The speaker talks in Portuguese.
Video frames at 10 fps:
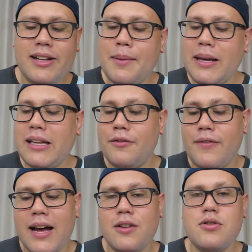Ele também tem
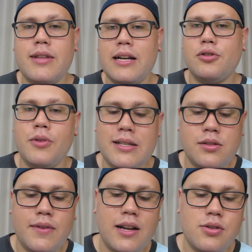várias outras
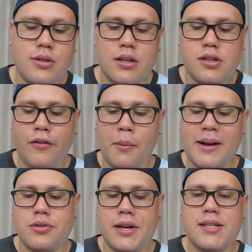coisas, várias outras
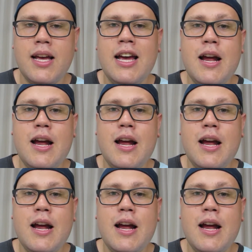informações,